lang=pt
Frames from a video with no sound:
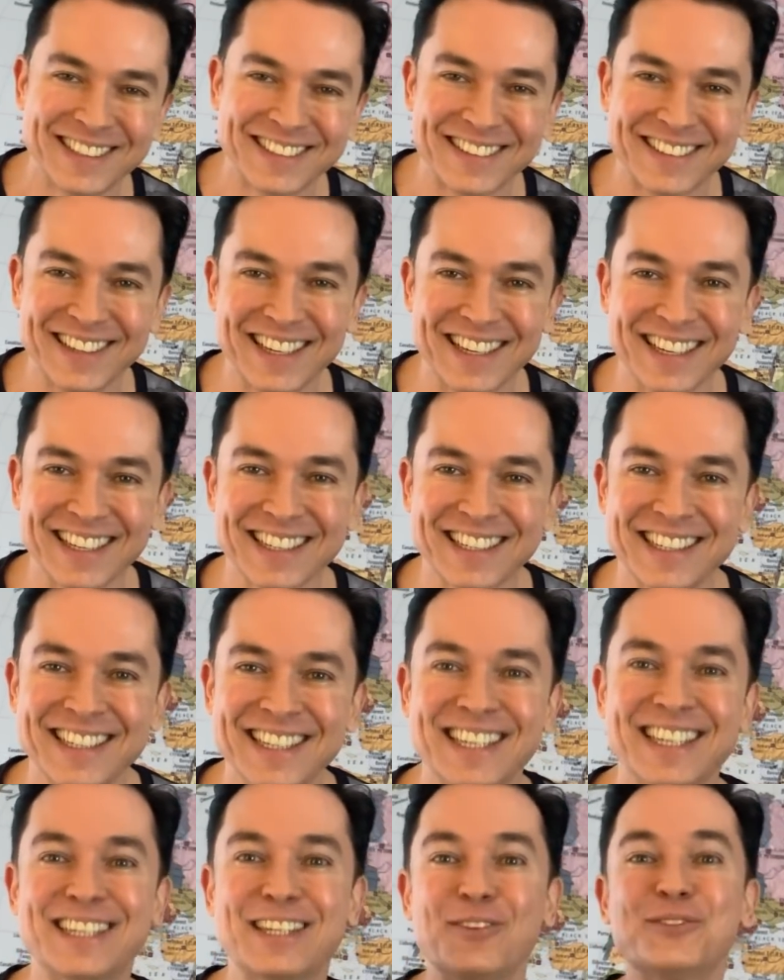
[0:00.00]
Né?
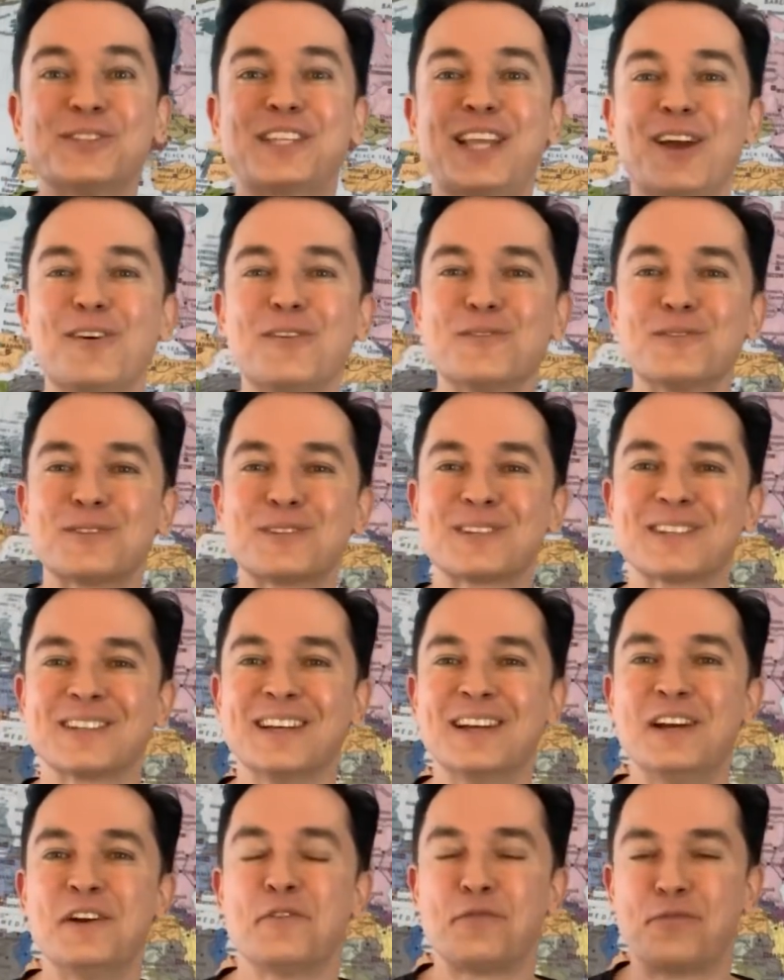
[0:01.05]
Então Deus
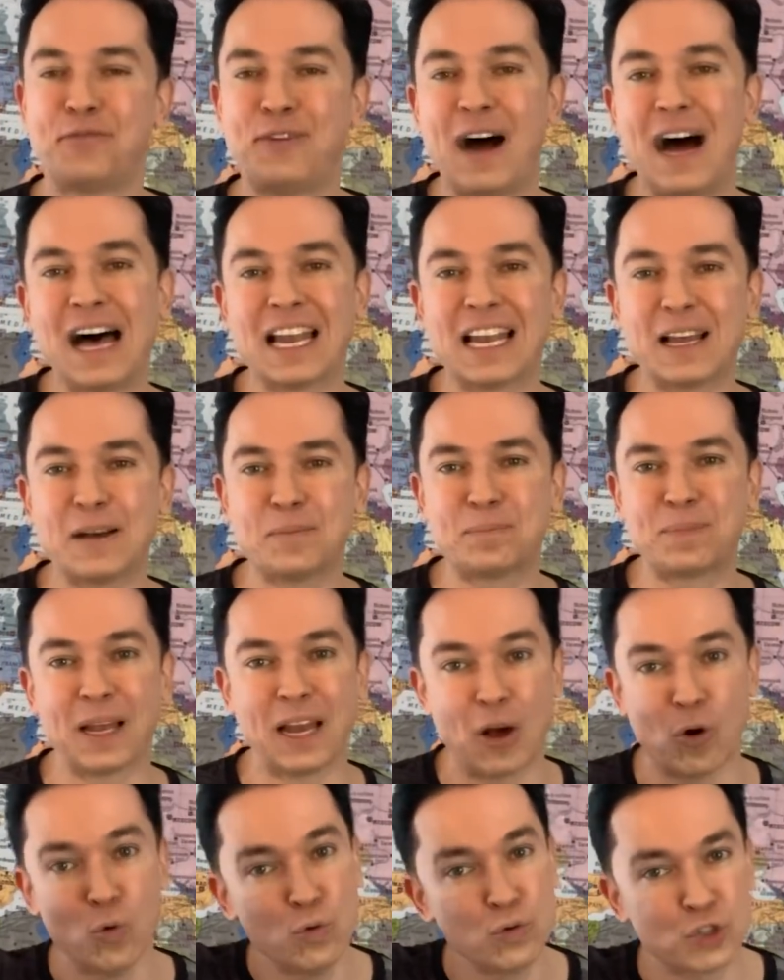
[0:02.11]
fala
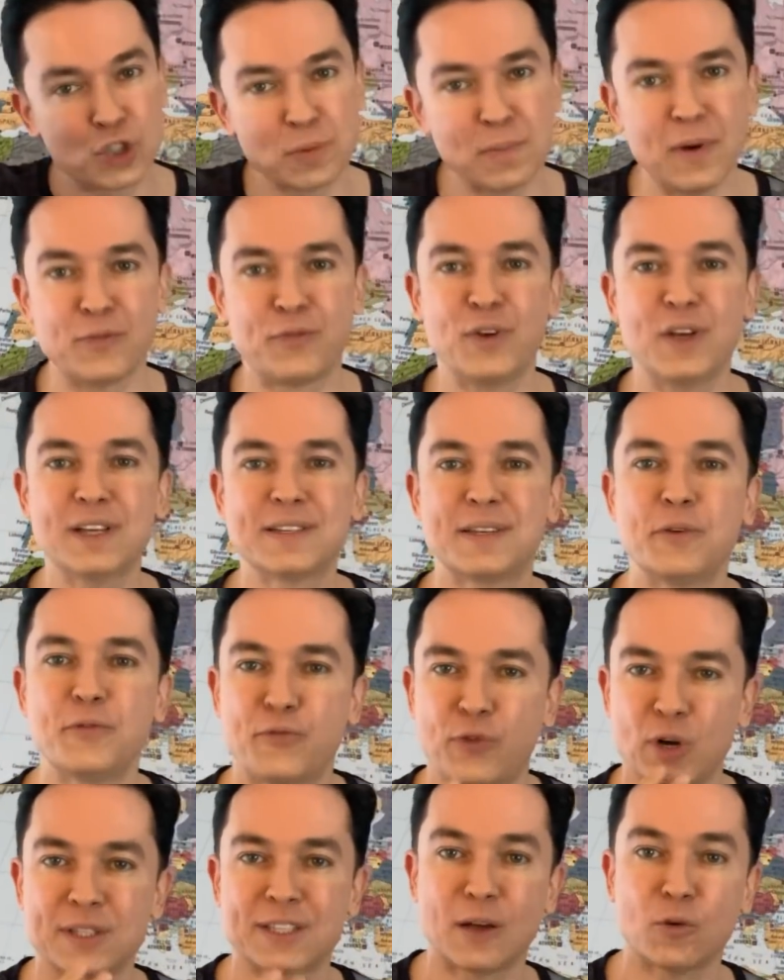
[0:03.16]
pela última vez em
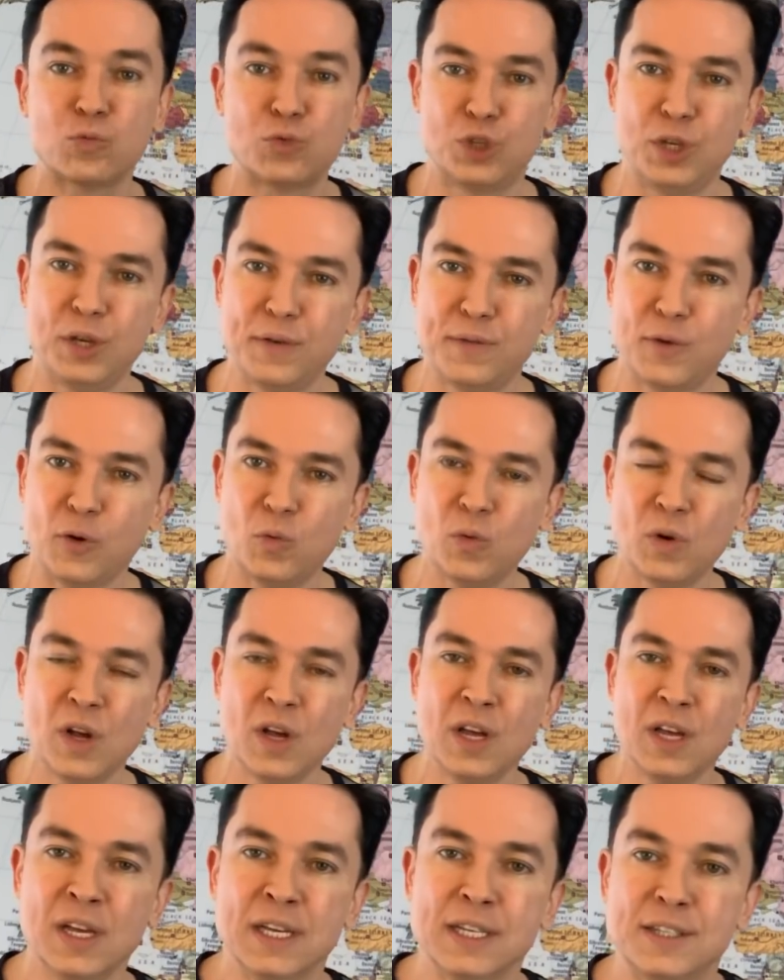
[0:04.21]
voz audível,
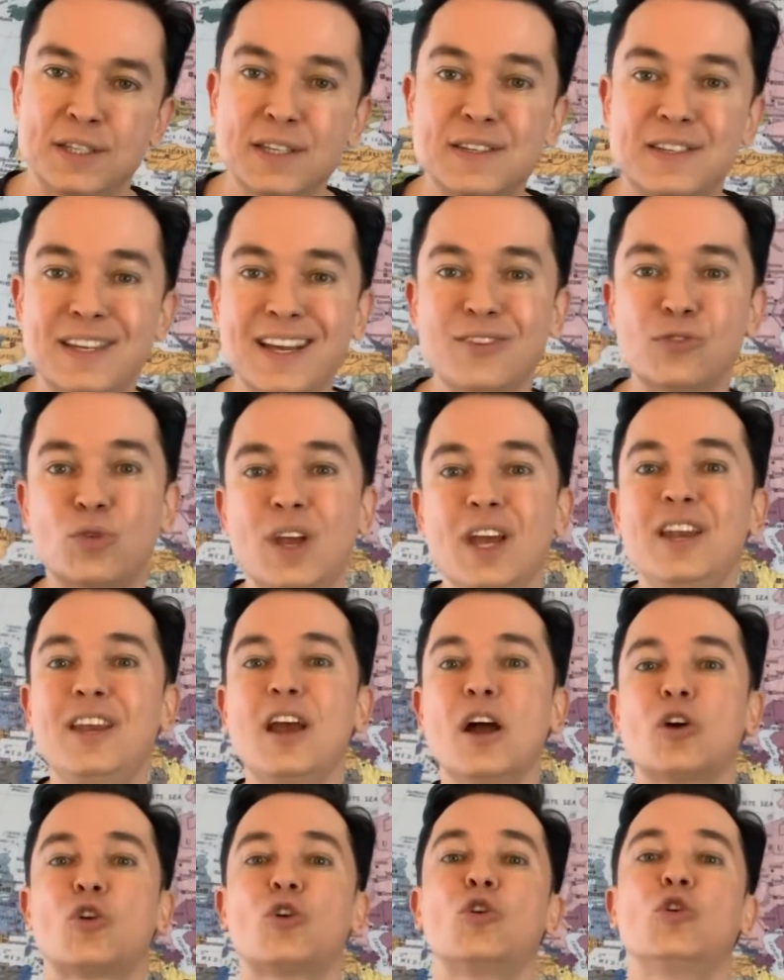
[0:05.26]
dizendo que
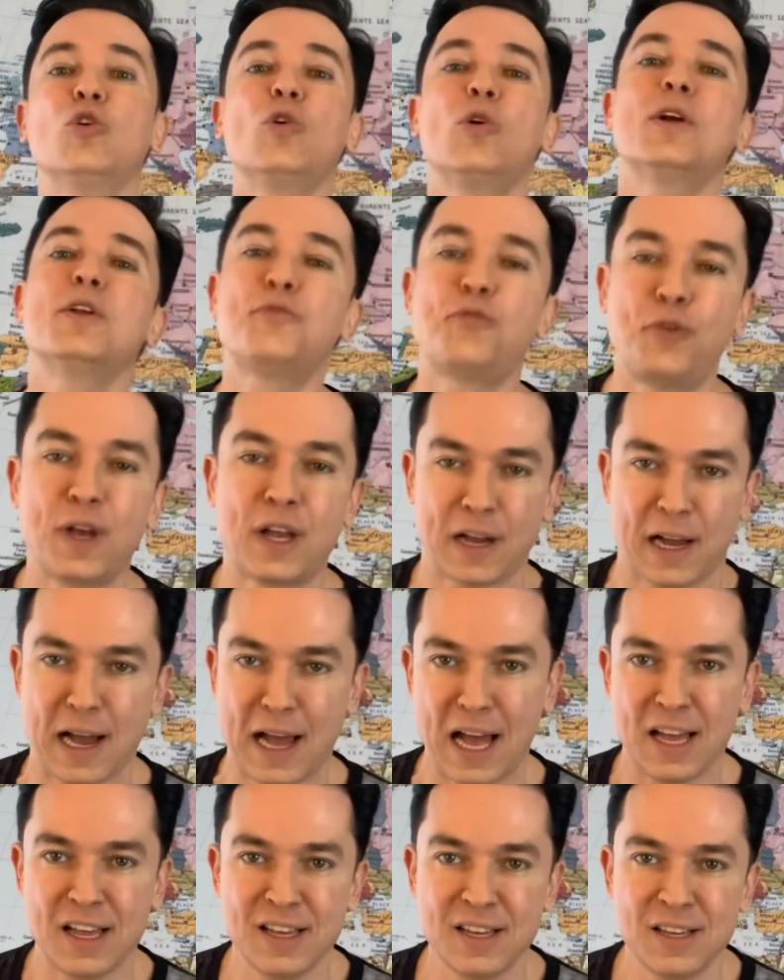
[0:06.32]
iria
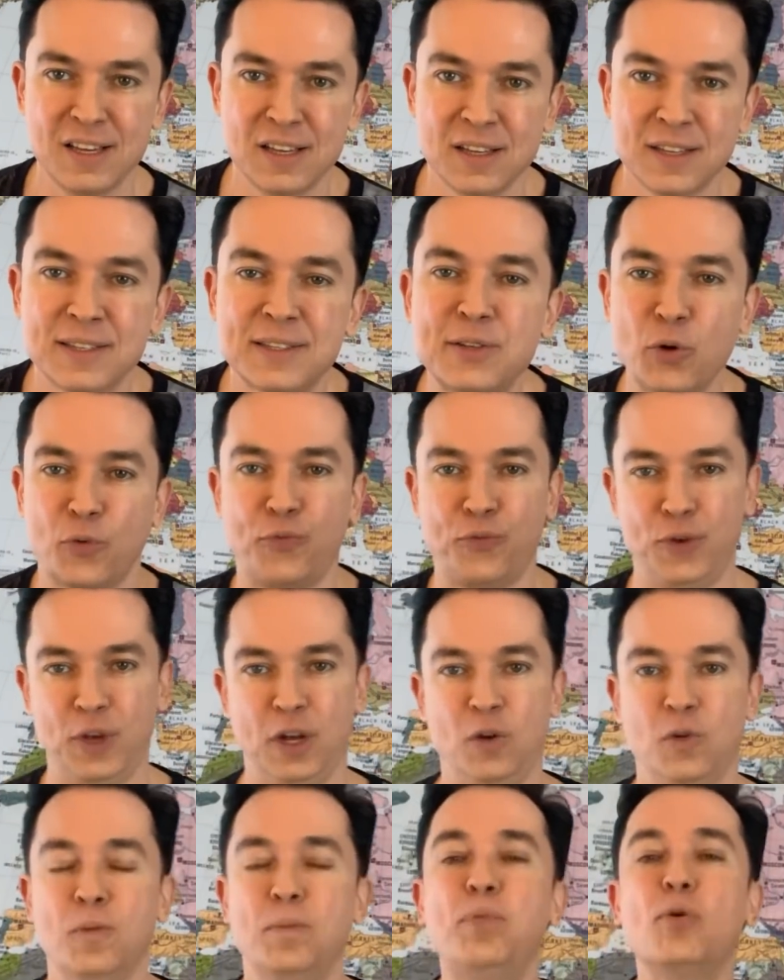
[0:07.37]
glorificar seu
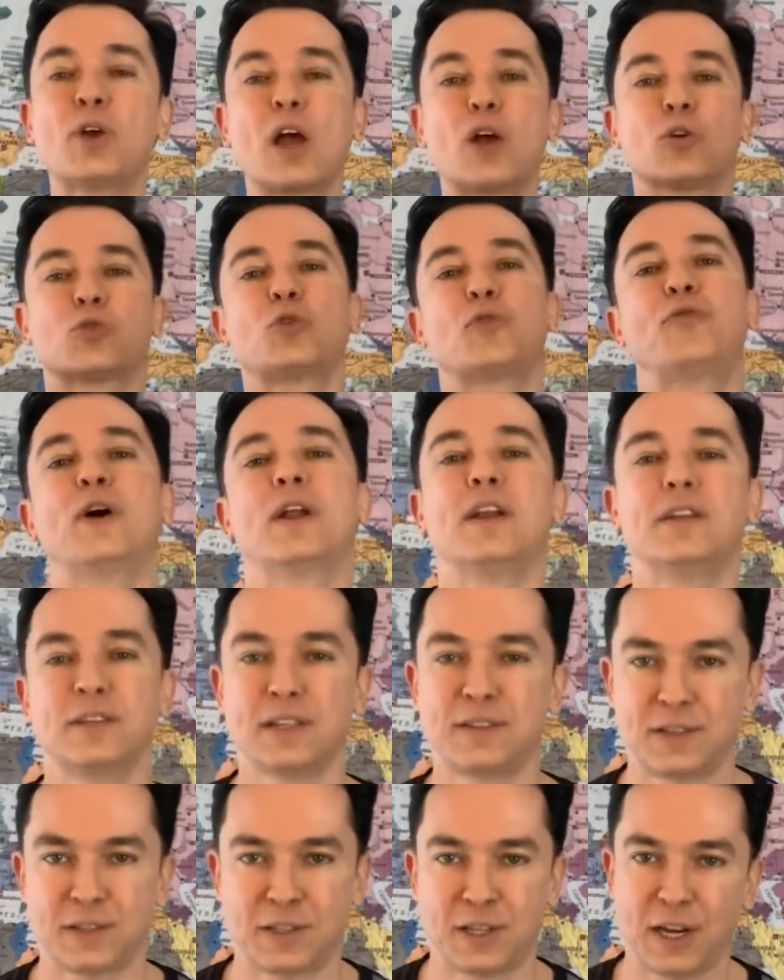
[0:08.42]
filho. Por que, que eu estou falando
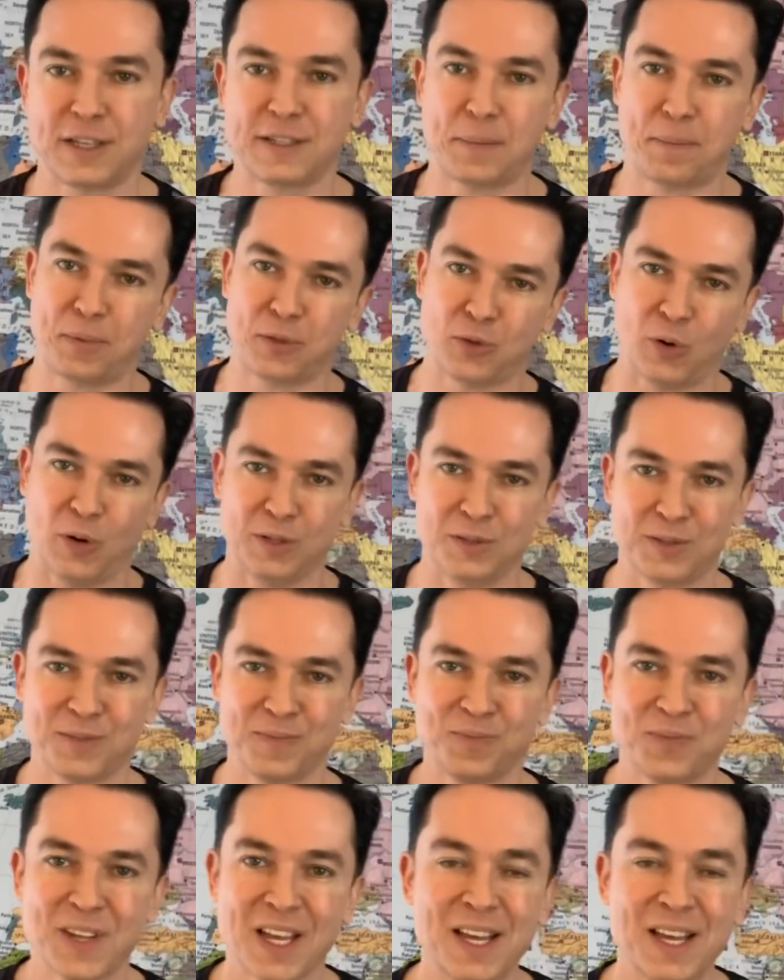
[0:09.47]
desses três episódios?